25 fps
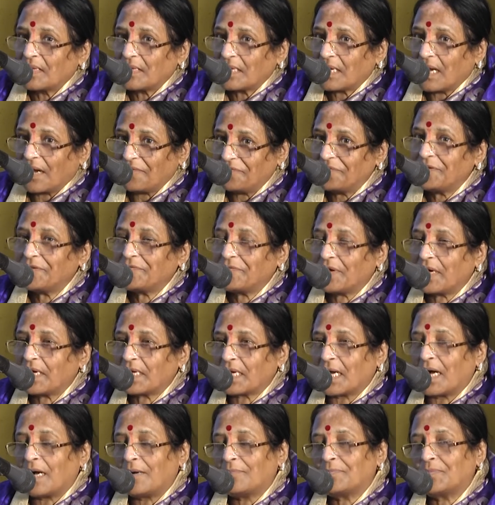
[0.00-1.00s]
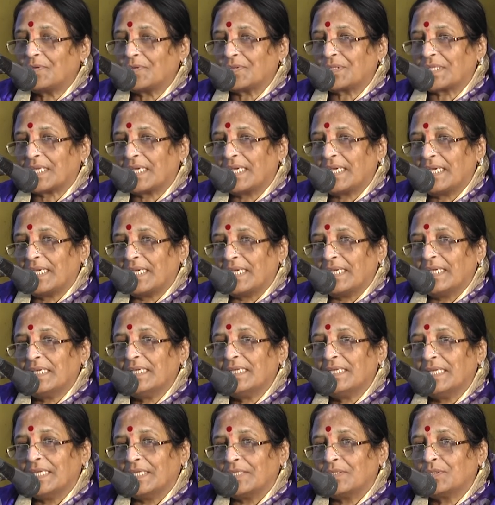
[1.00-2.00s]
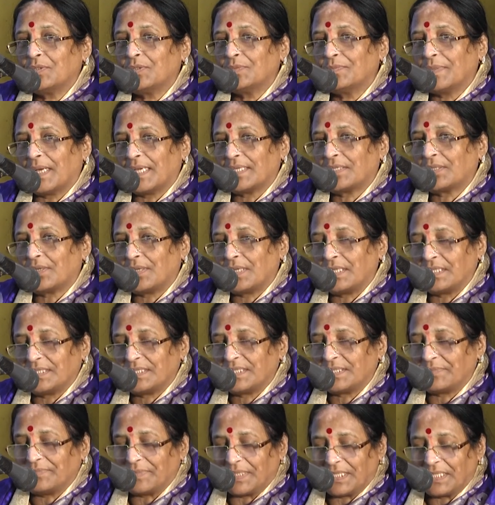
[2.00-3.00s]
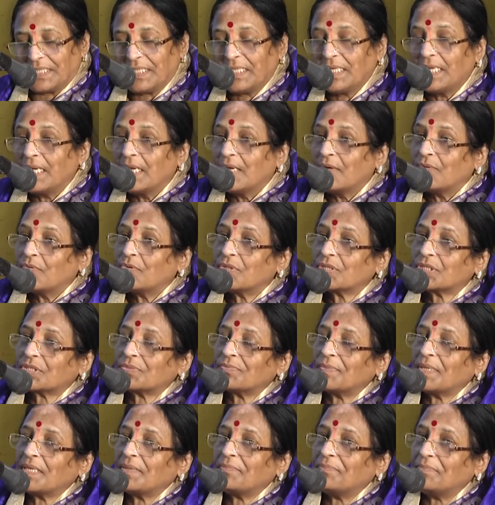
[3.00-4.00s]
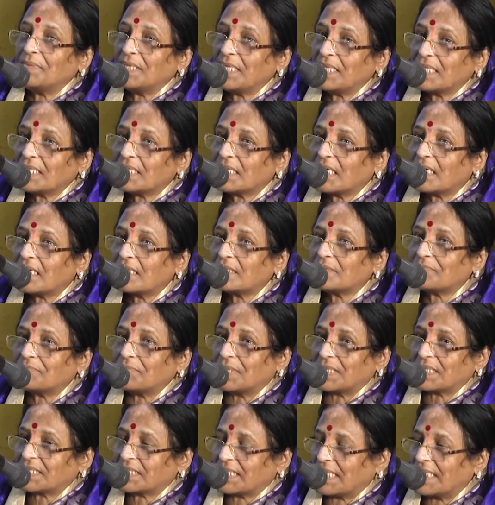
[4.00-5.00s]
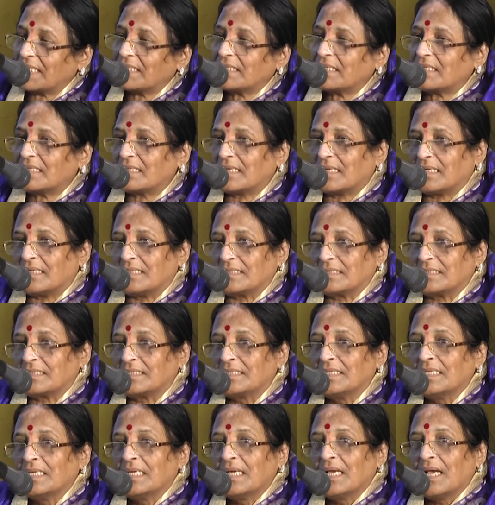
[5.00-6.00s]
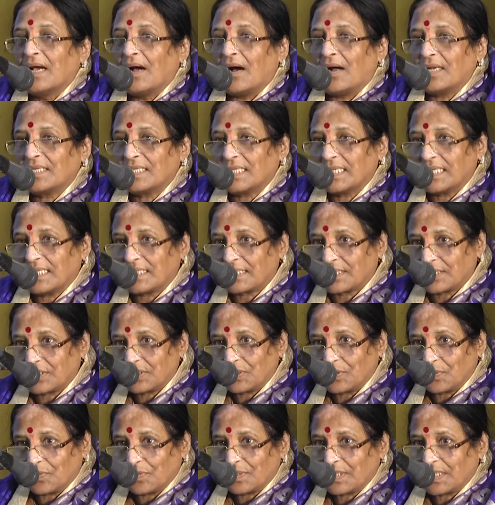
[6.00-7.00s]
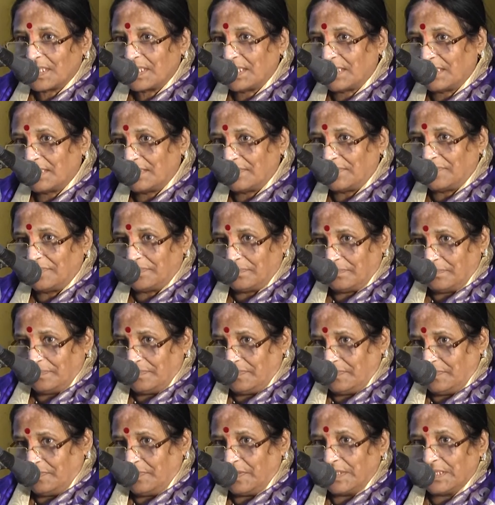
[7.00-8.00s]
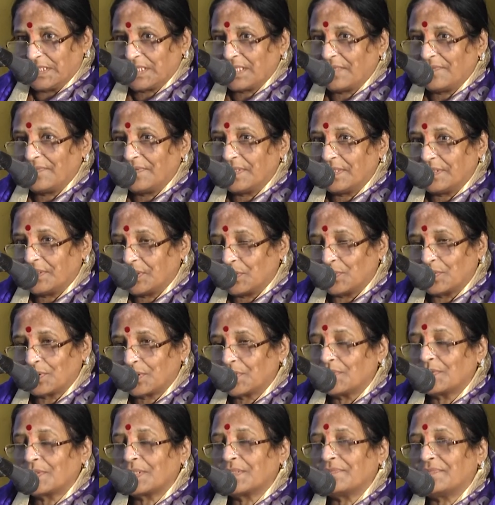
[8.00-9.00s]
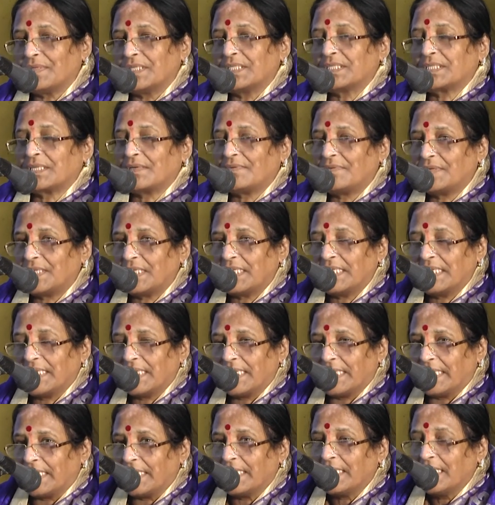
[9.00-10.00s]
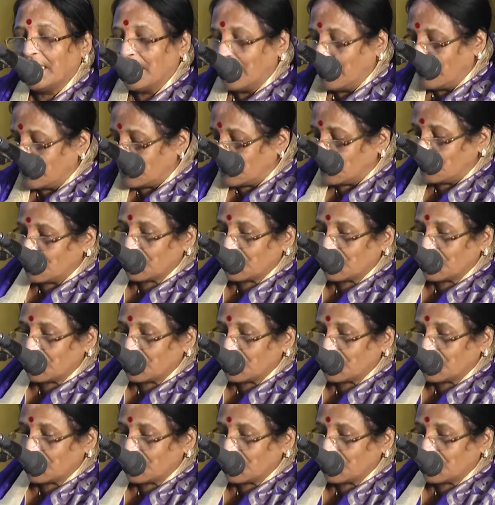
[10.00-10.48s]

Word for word: काफ़ी वहाँ काम होता है हिंदू माइथोलॉजी में उसमें मीननाथ मसेंद्र नाथ और ये एक योगी वंशावली योगियों की वंशावली है तो